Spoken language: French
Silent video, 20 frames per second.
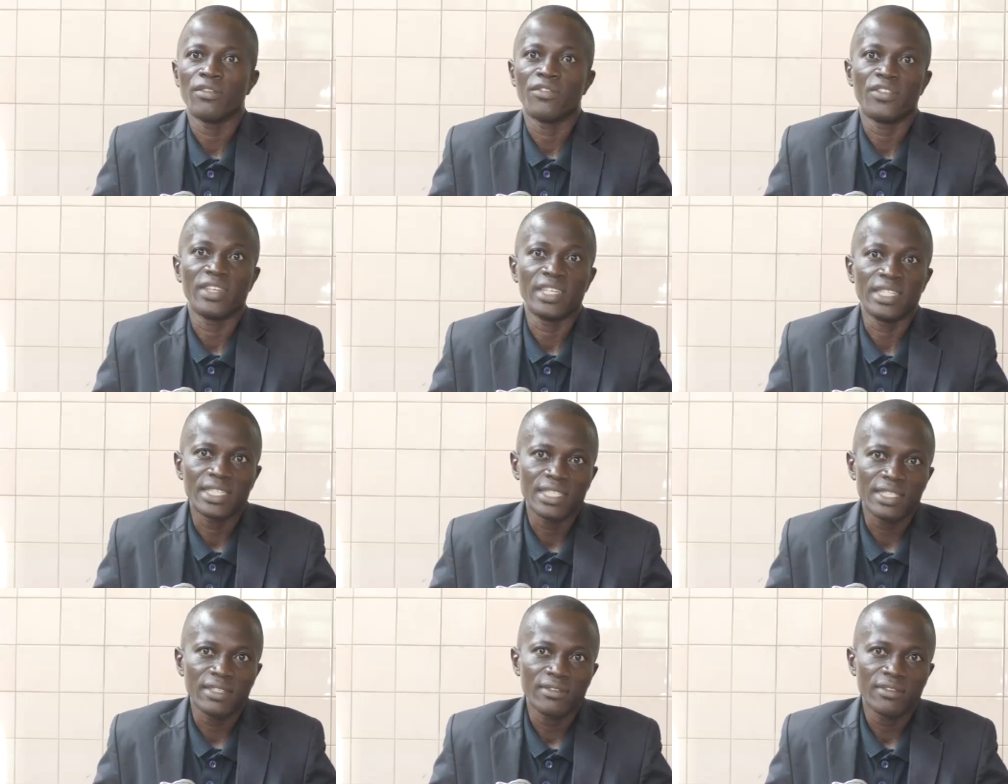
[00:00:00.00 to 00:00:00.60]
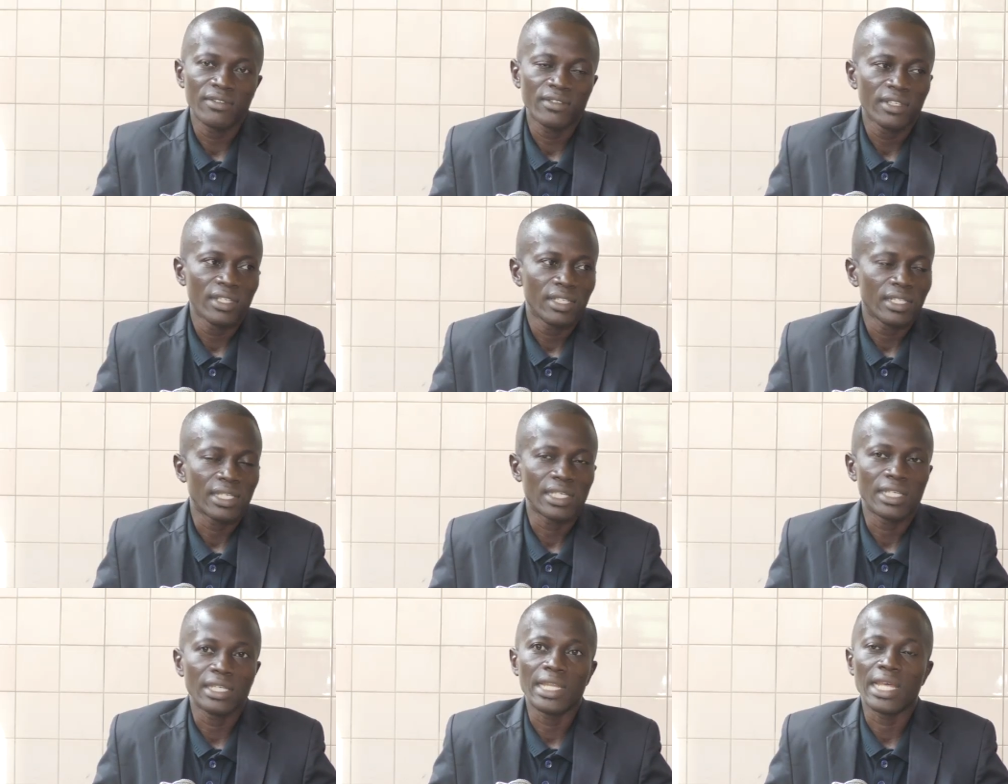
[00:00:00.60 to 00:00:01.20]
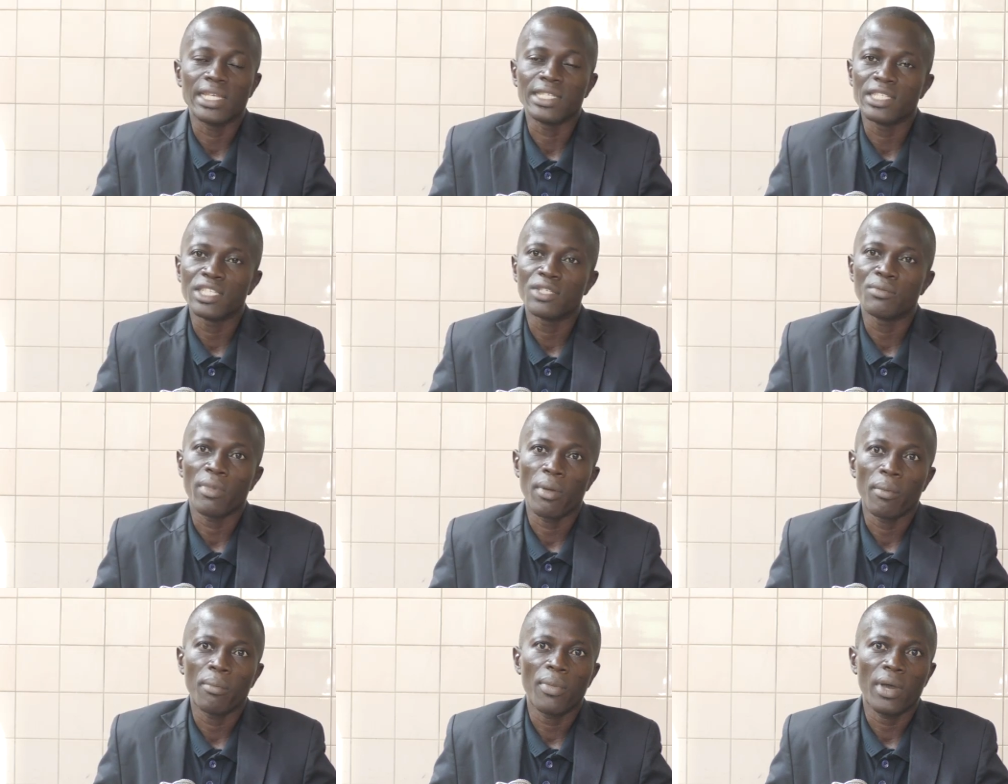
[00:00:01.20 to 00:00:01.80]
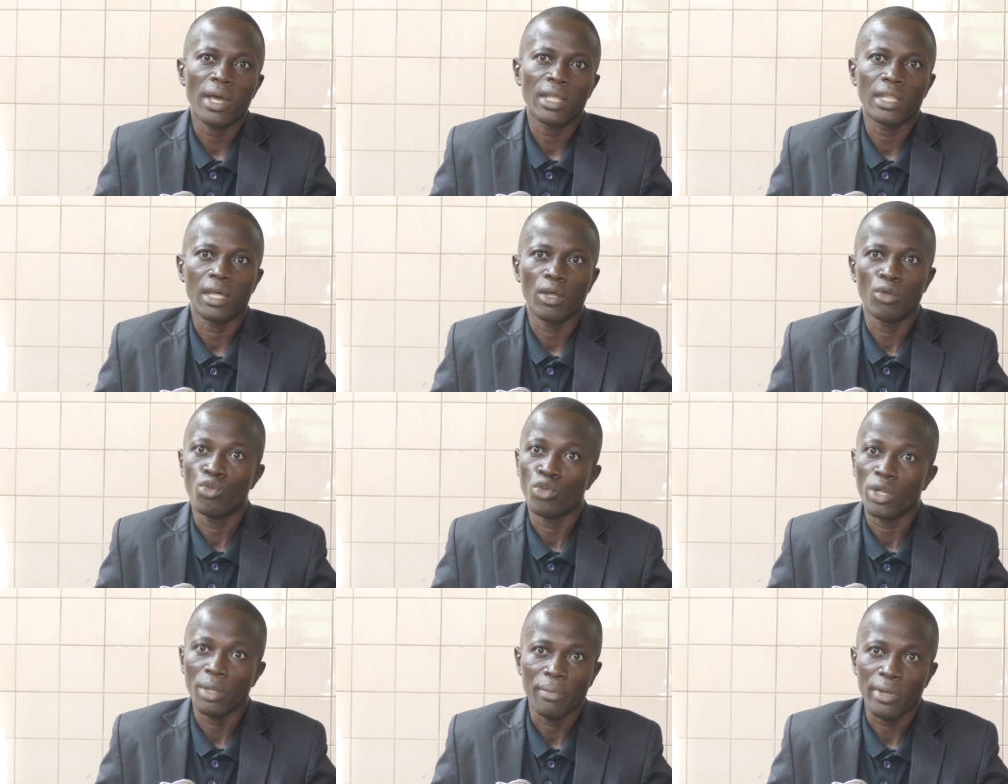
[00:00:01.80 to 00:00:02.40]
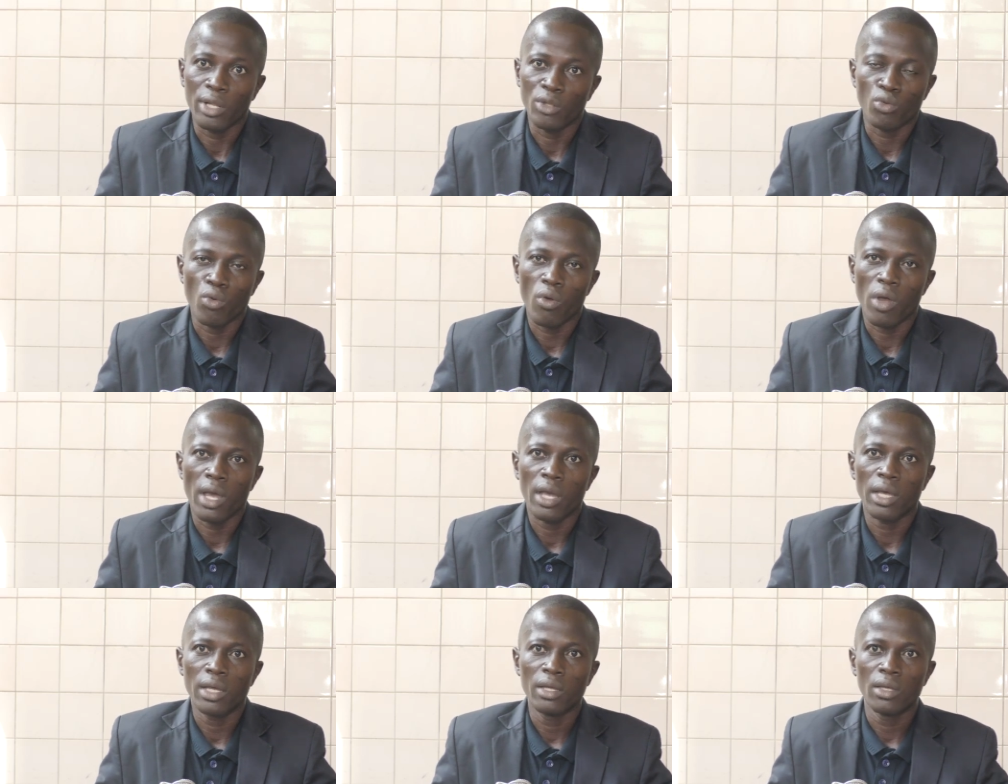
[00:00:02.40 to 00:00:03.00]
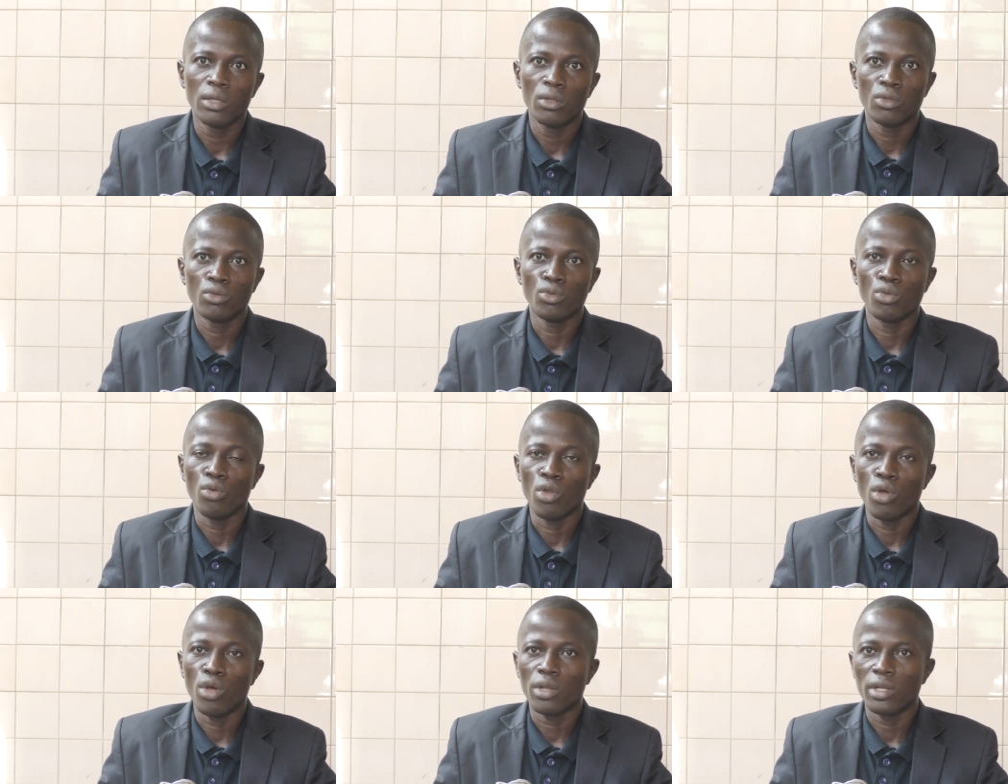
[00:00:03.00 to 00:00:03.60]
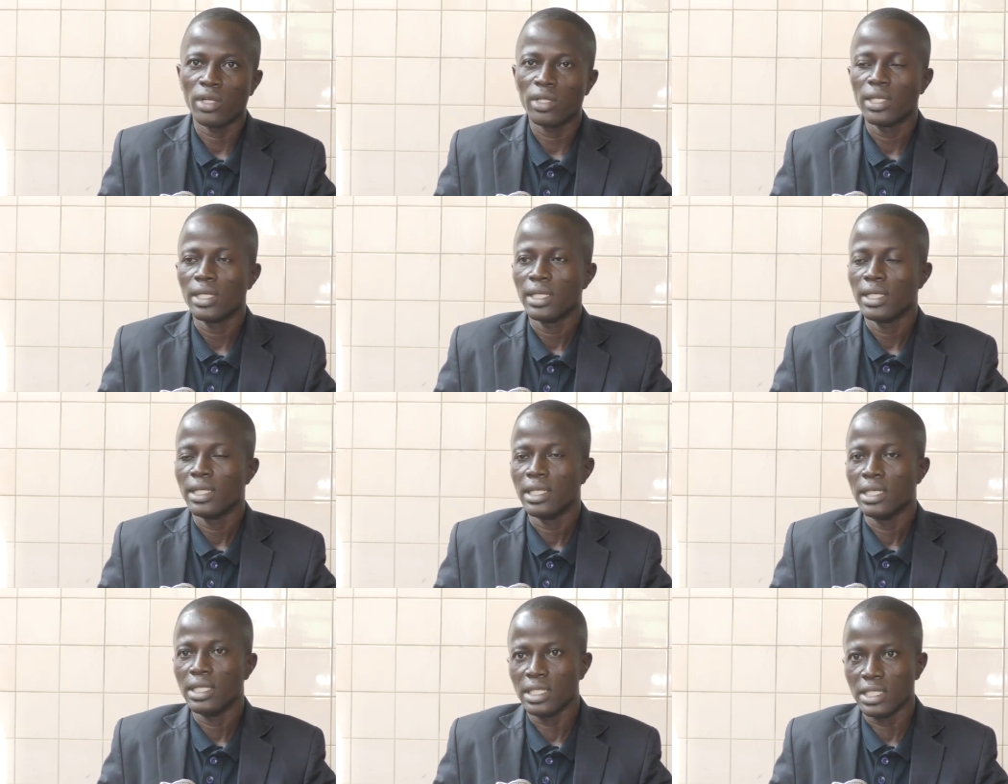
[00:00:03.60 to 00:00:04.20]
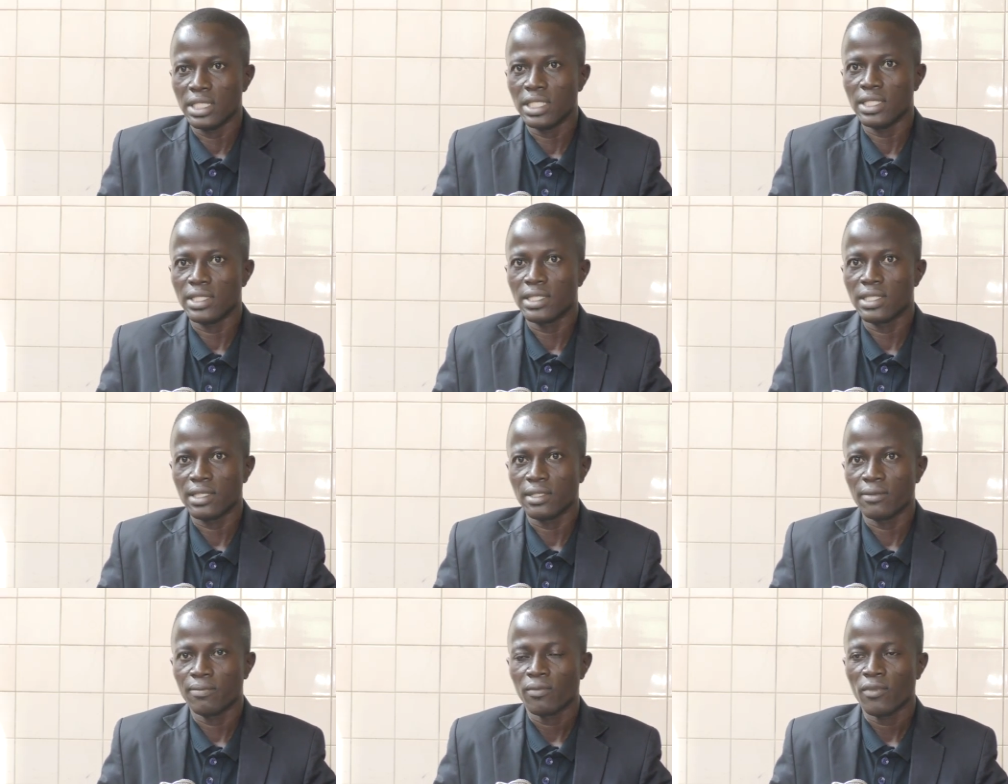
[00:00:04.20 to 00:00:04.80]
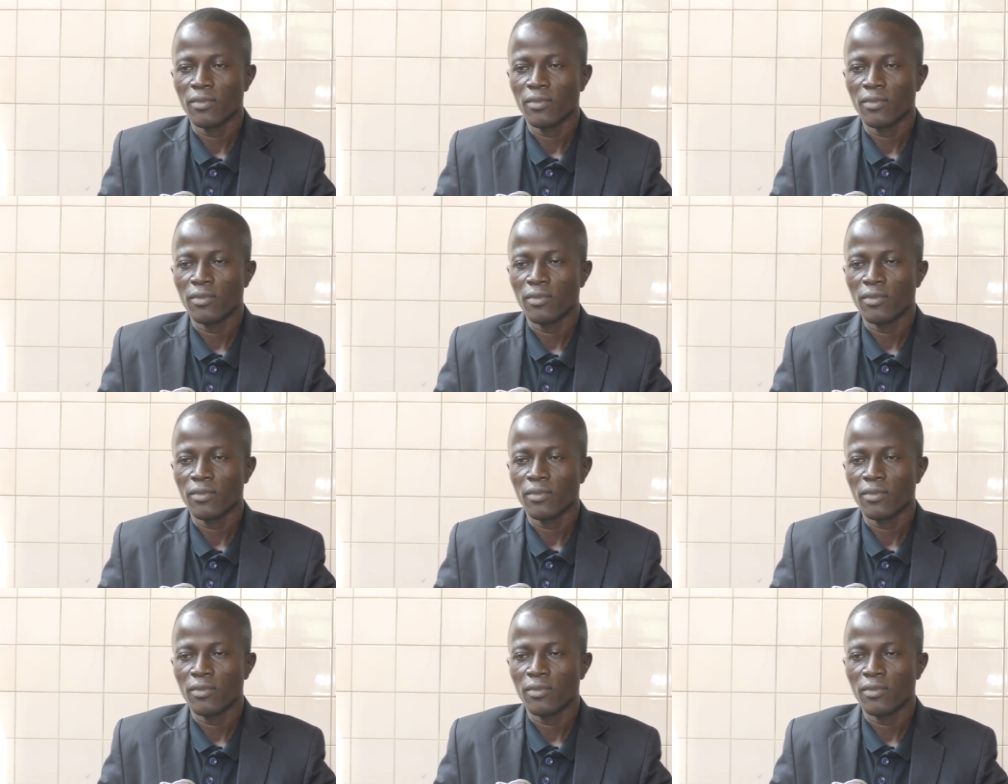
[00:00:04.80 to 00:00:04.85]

fictive qui n'existe même pas dans le répertoire de leur registre.